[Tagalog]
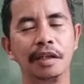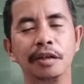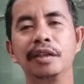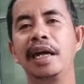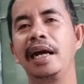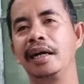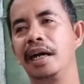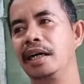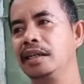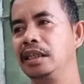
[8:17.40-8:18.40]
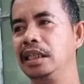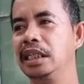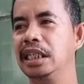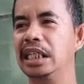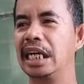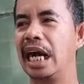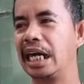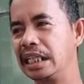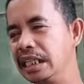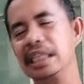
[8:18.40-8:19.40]
Yun talaga. Hindi
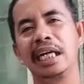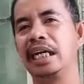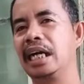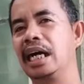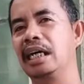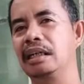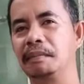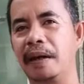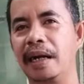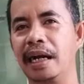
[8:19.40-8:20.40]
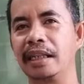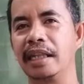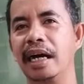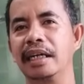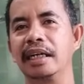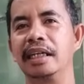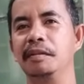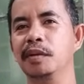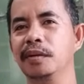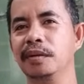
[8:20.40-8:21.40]
kakating talaga ang paghahanda ng
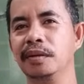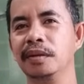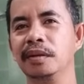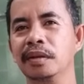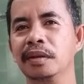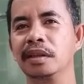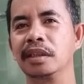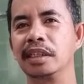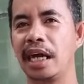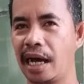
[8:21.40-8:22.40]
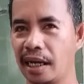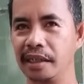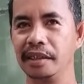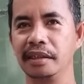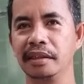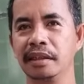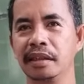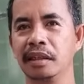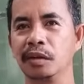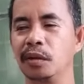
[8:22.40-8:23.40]
ibon sa akin.
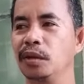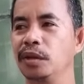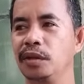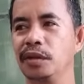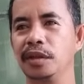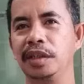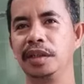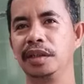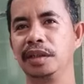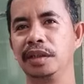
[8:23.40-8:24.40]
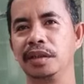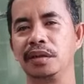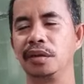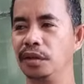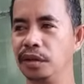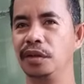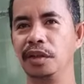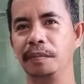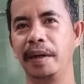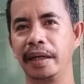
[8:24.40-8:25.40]
Tuloy-tuloy.
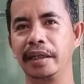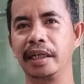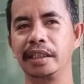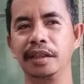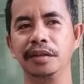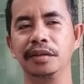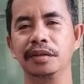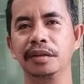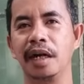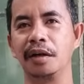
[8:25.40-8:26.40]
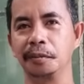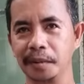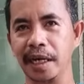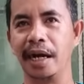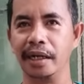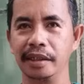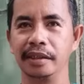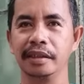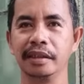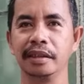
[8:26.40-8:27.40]
Tuloy-tuloy pa rin. Kasi yun yung angkop sa akin.
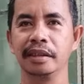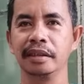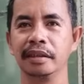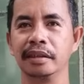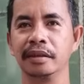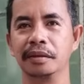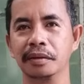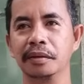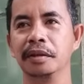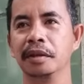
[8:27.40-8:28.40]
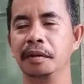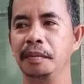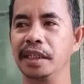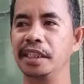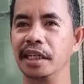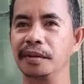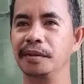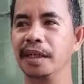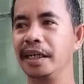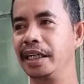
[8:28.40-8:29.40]
O, minsan
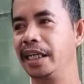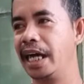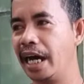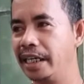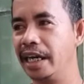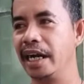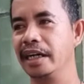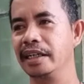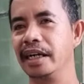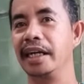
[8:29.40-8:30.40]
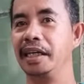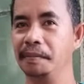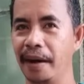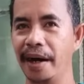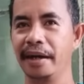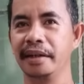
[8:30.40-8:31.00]
ko nang ginaya ang iba.